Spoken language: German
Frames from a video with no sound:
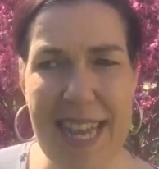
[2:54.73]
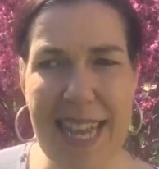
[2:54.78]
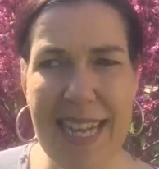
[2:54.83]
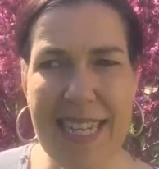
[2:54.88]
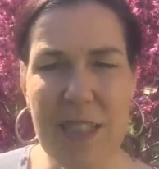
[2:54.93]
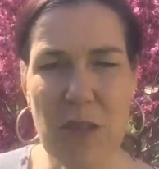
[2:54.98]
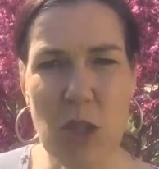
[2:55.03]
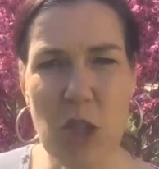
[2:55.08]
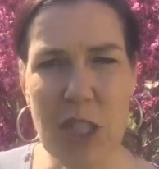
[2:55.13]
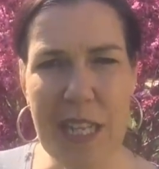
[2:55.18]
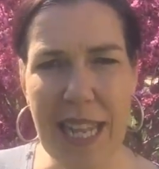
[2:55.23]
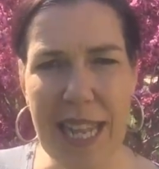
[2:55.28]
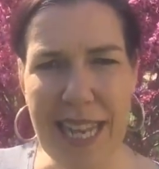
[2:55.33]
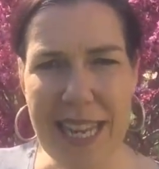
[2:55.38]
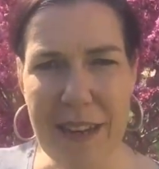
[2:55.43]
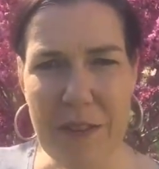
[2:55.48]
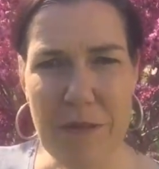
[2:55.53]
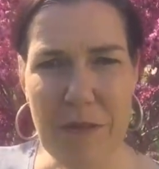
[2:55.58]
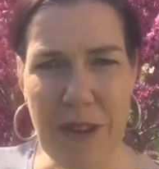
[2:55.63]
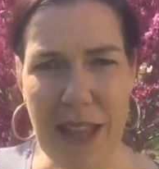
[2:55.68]
Also stell
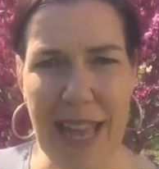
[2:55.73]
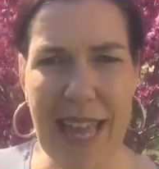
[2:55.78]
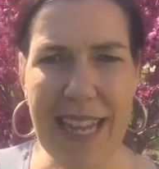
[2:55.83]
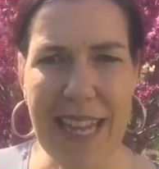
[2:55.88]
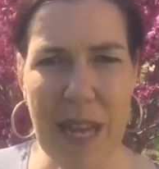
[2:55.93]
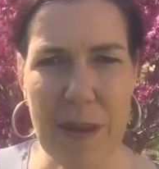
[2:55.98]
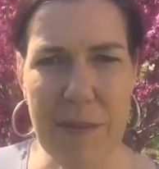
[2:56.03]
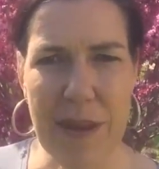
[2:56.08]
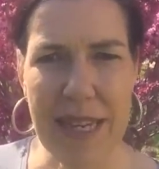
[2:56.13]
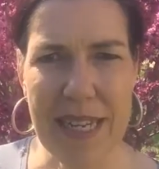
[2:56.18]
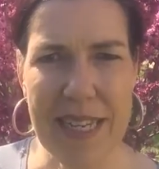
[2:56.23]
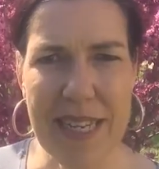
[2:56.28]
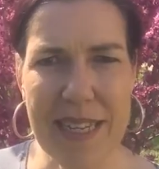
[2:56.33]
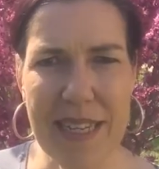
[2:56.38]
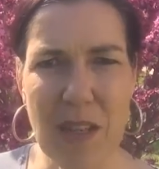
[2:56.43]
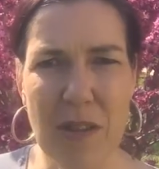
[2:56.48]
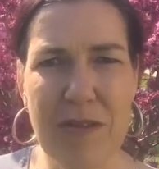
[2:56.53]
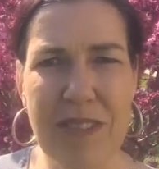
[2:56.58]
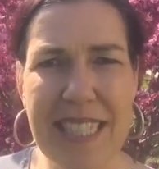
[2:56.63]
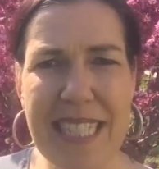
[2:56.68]
eine Frage am
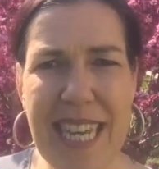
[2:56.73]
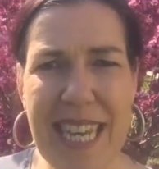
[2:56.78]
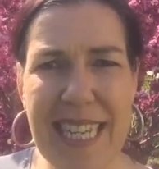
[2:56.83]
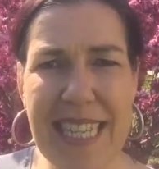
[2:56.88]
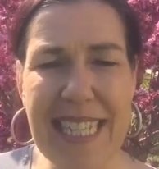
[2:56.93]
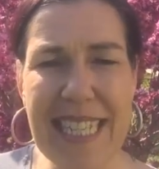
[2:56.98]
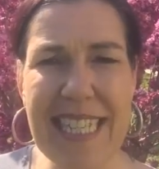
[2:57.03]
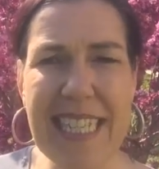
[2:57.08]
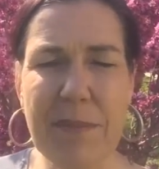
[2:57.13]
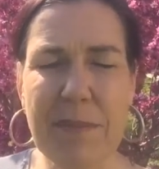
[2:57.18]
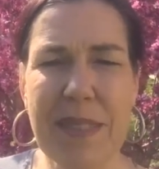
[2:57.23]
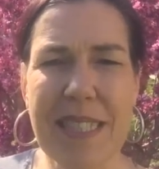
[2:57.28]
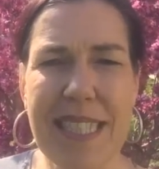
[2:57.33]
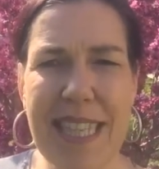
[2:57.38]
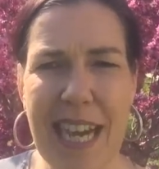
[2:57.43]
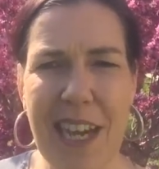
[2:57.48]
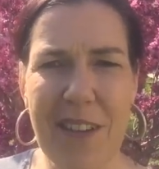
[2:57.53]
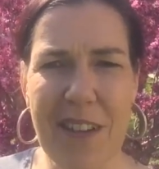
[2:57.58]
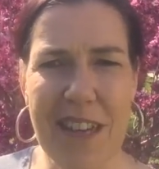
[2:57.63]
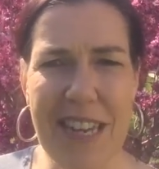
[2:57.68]
Ende, auf die er nicht mit
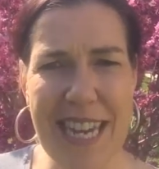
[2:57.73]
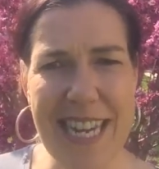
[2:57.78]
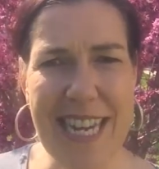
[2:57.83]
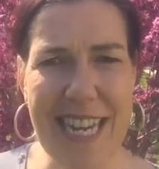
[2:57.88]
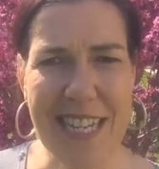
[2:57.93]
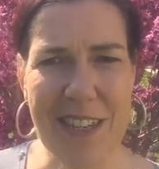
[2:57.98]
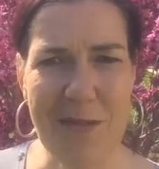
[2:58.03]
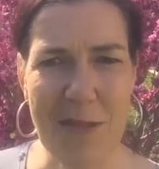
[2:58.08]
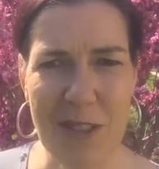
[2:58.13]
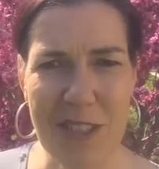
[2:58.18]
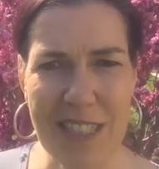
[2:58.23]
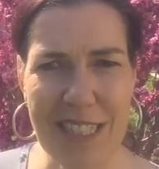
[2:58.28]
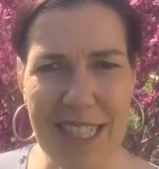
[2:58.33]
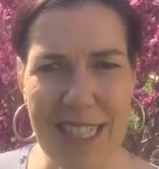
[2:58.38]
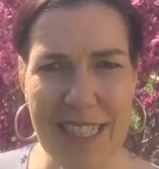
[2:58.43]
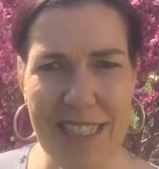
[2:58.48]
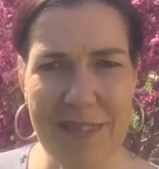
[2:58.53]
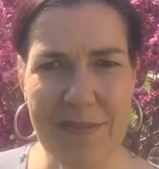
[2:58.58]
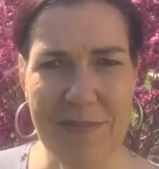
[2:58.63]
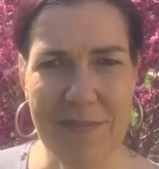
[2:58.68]
Ja oder Nein antworten
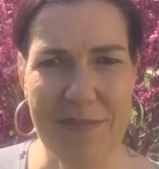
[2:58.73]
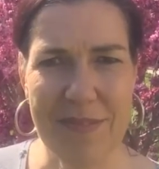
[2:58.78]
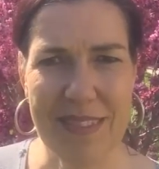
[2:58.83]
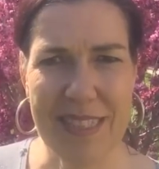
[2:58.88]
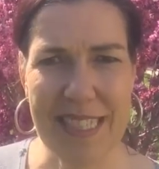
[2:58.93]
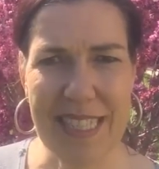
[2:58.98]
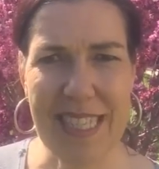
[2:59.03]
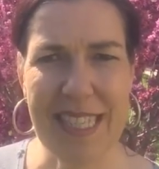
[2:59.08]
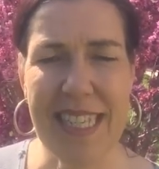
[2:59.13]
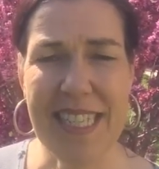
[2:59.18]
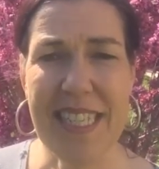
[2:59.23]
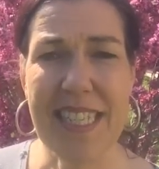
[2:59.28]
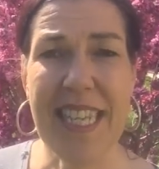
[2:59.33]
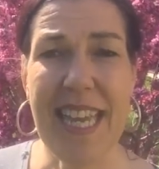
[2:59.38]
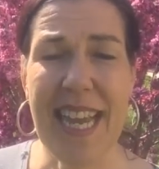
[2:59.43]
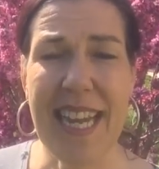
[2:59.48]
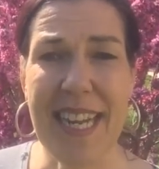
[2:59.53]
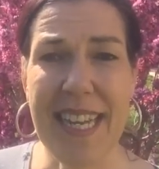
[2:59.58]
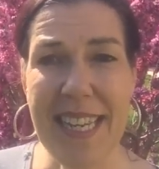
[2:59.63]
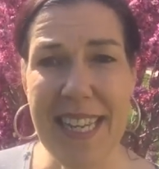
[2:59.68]
kann. Ja, dass er
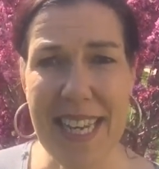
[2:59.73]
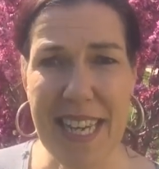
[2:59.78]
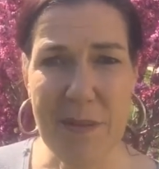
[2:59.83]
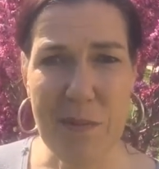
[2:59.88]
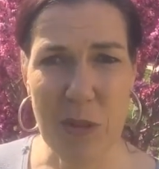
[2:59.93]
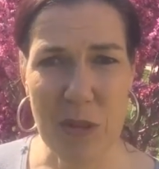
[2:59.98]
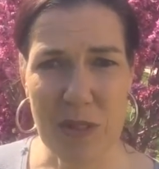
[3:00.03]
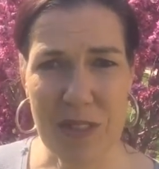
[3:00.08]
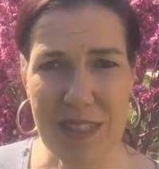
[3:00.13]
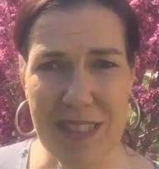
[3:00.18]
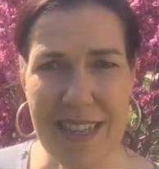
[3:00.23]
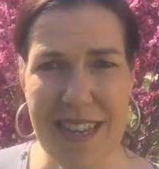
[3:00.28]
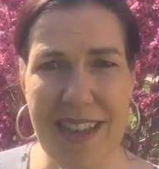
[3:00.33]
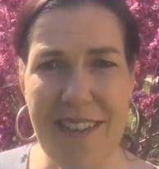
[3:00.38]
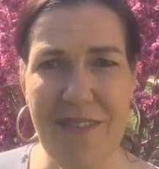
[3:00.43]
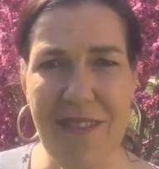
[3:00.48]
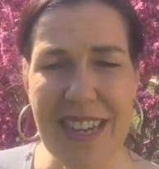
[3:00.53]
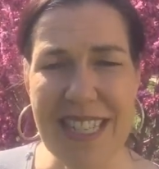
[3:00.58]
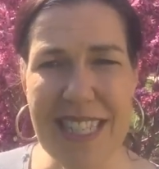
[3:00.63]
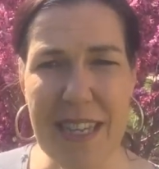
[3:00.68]
dir erklären muss,
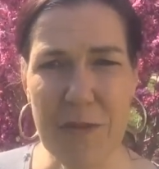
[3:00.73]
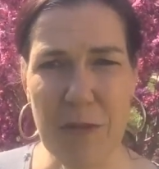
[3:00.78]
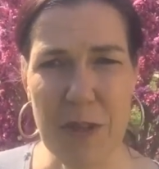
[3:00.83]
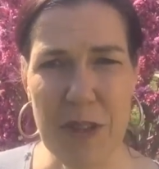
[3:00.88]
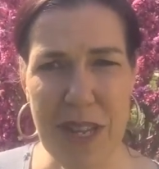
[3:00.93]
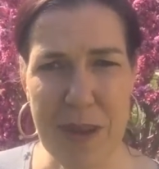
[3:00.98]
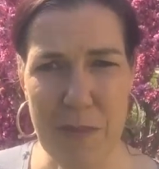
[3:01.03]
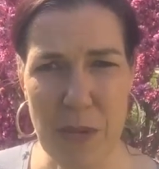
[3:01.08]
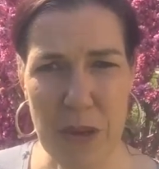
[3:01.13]
was er von dir